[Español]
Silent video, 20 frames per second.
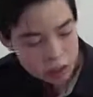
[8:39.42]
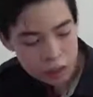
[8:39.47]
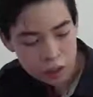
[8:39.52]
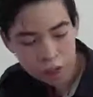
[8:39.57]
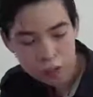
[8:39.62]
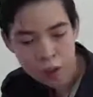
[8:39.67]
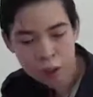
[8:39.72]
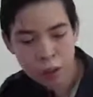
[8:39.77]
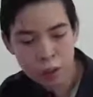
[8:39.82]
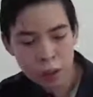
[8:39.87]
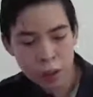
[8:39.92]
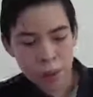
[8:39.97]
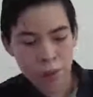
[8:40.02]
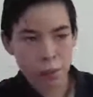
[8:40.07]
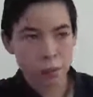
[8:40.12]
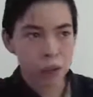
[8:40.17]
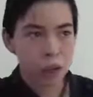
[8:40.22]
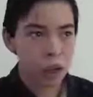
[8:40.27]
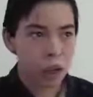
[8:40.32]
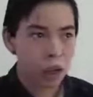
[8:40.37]
de esta forma
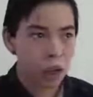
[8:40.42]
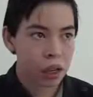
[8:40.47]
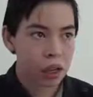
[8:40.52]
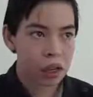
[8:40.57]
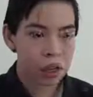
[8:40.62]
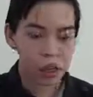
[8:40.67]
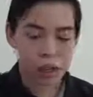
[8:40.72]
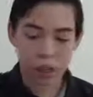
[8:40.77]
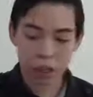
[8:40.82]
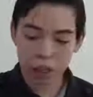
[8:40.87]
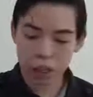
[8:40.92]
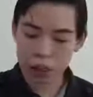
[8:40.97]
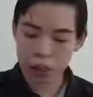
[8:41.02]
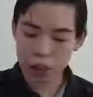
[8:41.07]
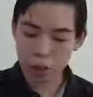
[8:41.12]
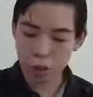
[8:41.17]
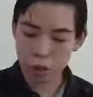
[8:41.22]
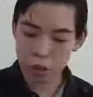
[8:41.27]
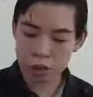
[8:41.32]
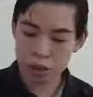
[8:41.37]
y ya
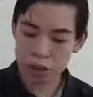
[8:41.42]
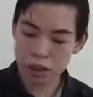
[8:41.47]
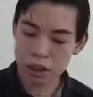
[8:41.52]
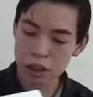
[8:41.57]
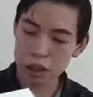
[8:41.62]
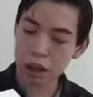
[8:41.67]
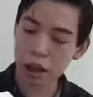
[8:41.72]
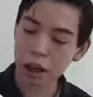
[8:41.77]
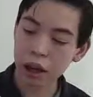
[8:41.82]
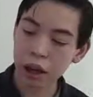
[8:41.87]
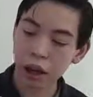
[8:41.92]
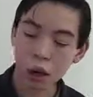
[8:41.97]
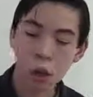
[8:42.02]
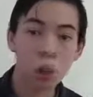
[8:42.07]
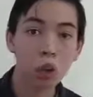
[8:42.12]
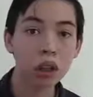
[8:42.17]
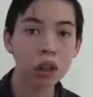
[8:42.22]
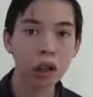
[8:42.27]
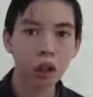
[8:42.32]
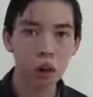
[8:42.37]
tenemos nuestra
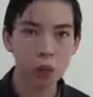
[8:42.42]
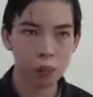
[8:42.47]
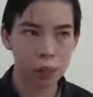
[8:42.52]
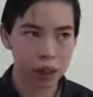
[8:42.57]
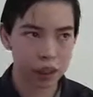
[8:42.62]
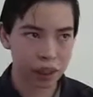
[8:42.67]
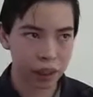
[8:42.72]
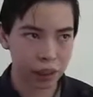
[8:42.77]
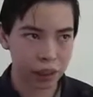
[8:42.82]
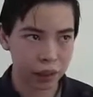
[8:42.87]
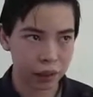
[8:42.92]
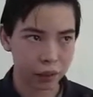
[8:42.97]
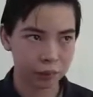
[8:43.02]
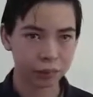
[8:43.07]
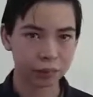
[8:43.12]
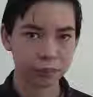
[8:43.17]
urna completada.